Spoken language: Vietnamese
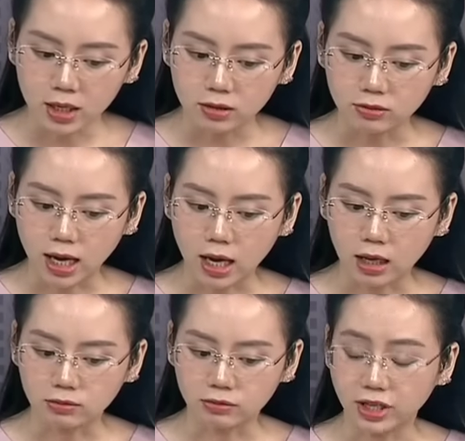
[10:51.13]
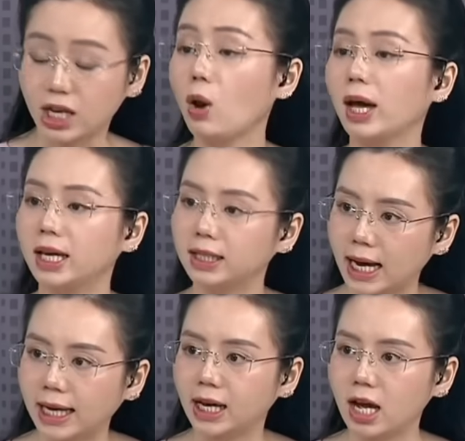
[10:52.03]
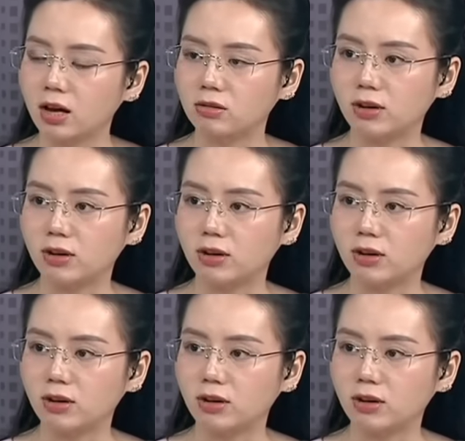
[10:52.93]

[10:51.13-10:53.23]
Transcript: Và về cái loại hình này và